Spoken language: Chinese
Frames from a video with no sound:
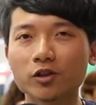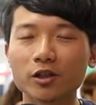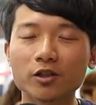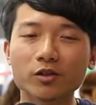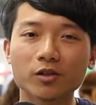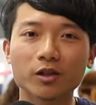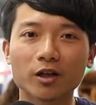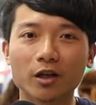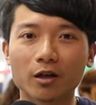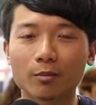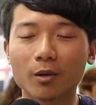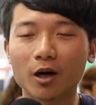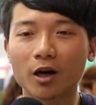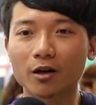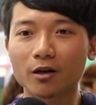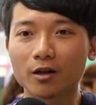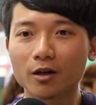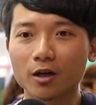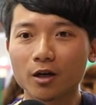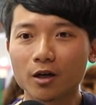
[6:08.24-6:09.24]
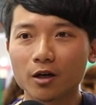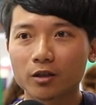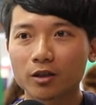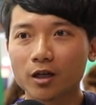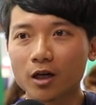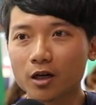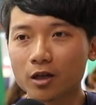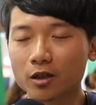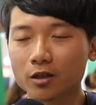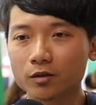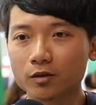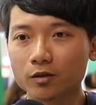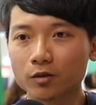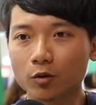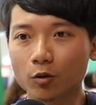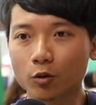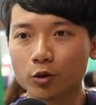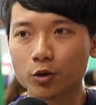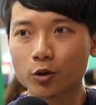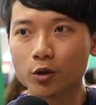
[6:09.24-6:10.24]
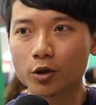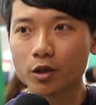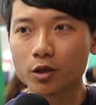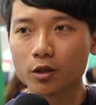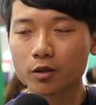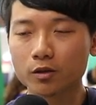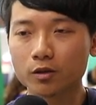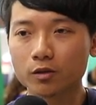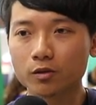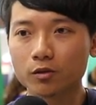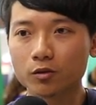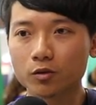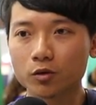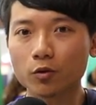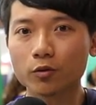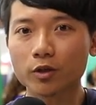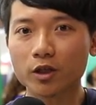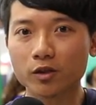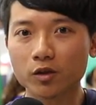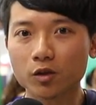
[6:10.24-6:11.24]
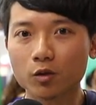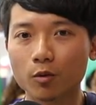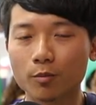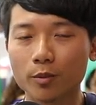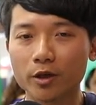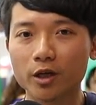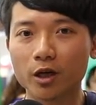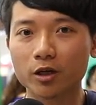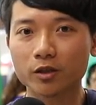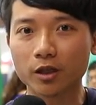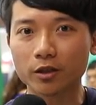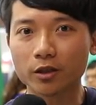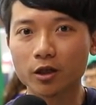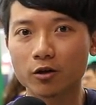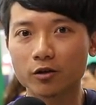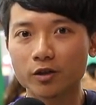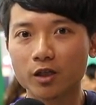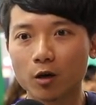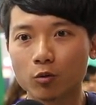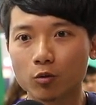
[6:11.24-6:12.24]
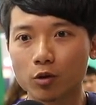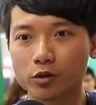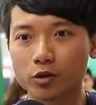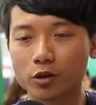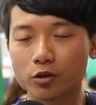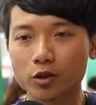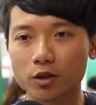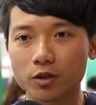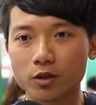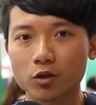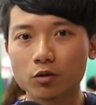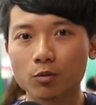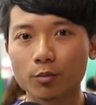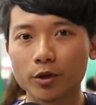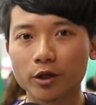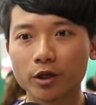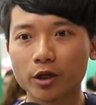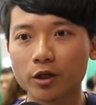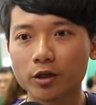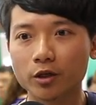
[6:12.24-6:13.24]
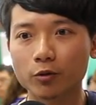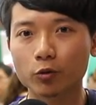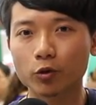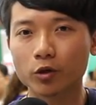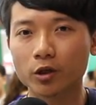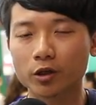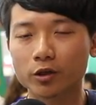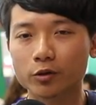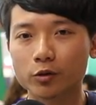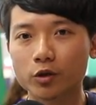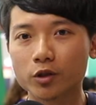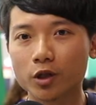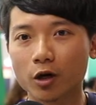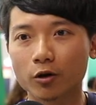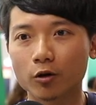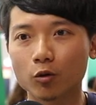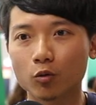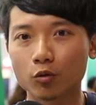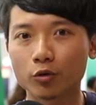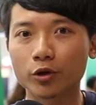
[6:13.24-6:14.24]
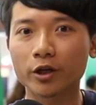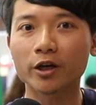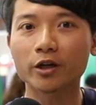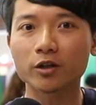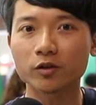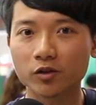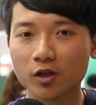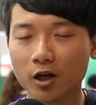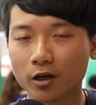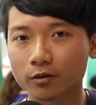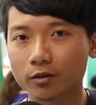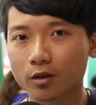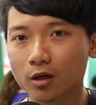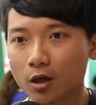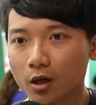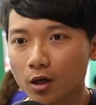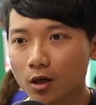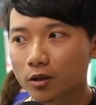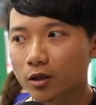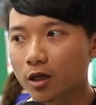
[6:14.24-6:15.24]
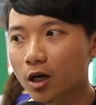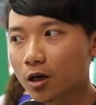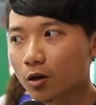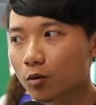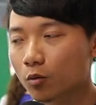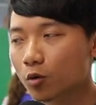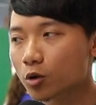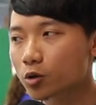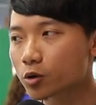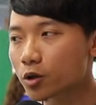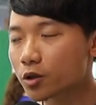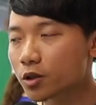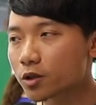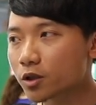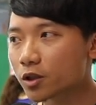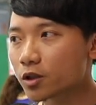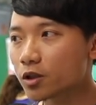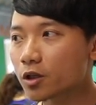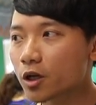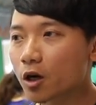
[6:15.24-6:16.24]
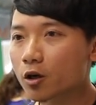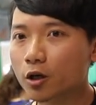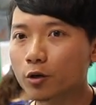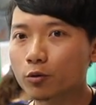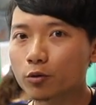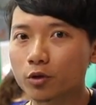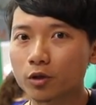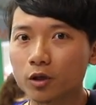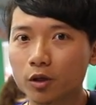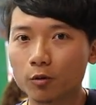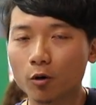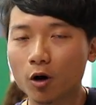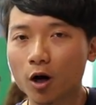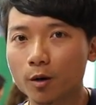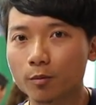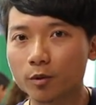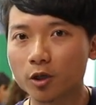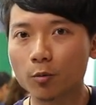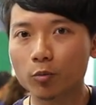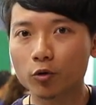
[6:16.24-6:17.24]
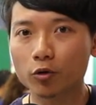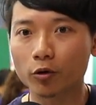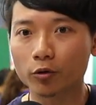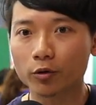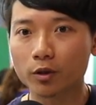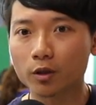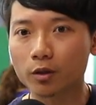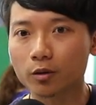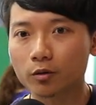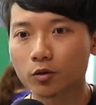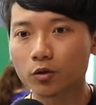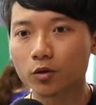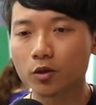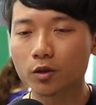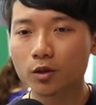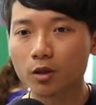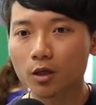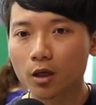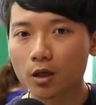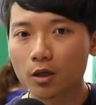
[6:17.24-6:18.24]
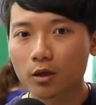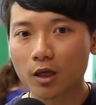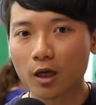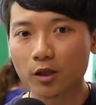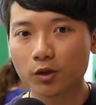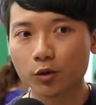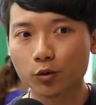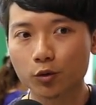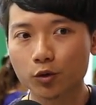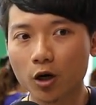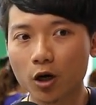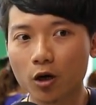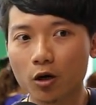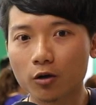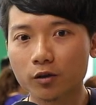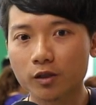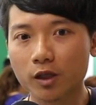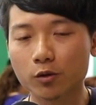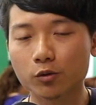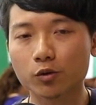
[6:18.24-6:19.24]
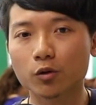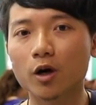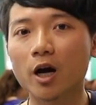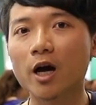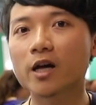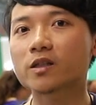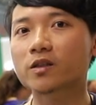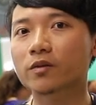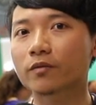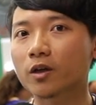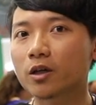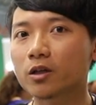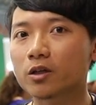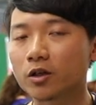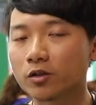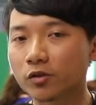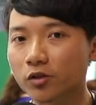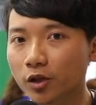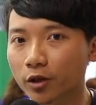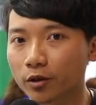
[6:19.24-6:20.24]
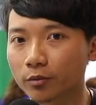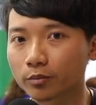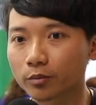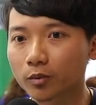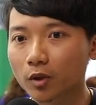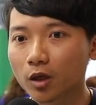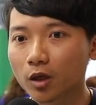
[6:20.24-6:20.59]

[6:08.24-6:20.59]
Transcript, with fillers: 几二十年了吧？那我觉得重点是我们也要强调一下 Workstation，其实我们耕云云了最少有五年以上。那沃水冷其实要耕耘的话比较不容易，就是它是需要像说 I S V 认证，